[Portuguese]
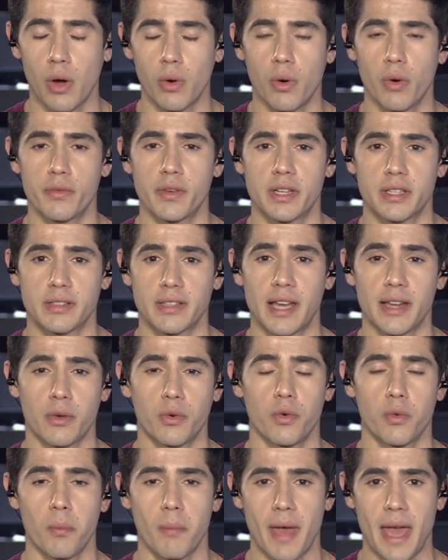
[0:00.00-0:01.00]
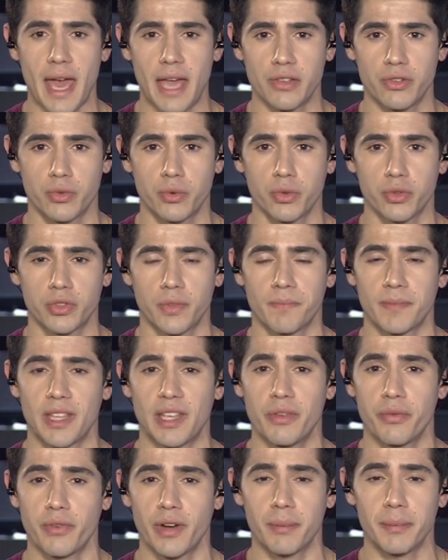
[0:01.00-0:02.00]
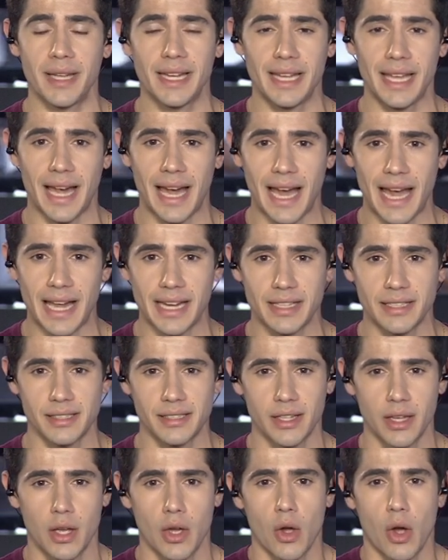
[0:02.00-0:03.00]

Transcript: a conversar com médicos e familiares